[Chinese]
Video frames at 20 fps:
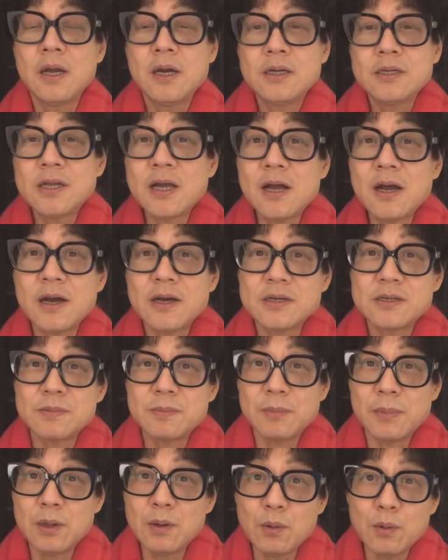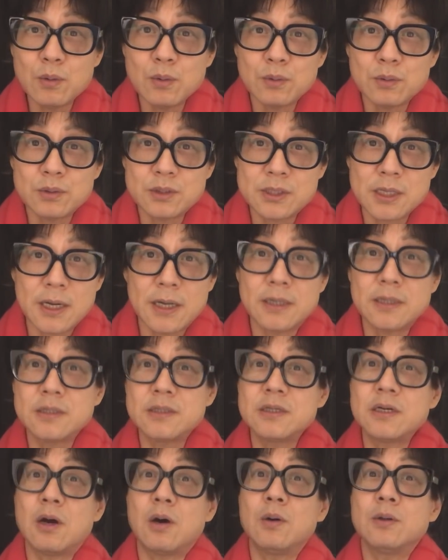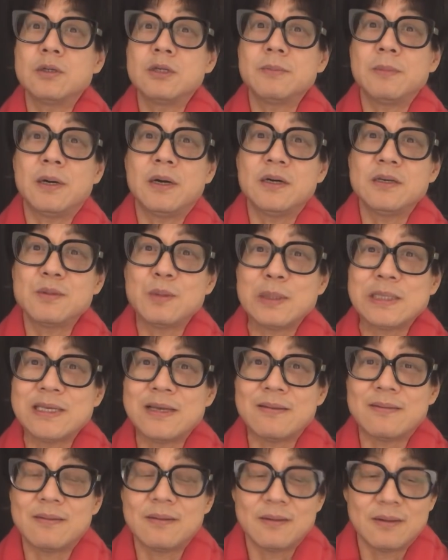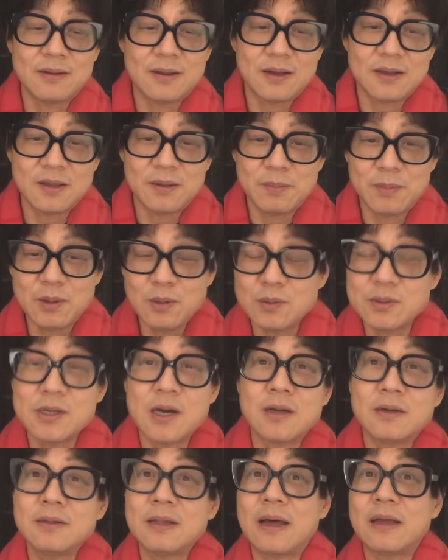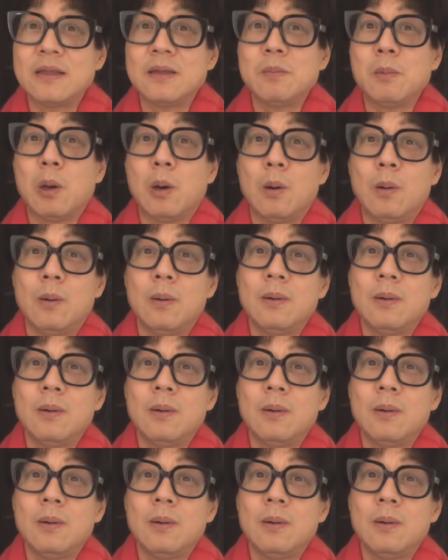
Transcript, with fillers: 上海是没有强制搞什么核酸检测的，也没有强制打疫苗，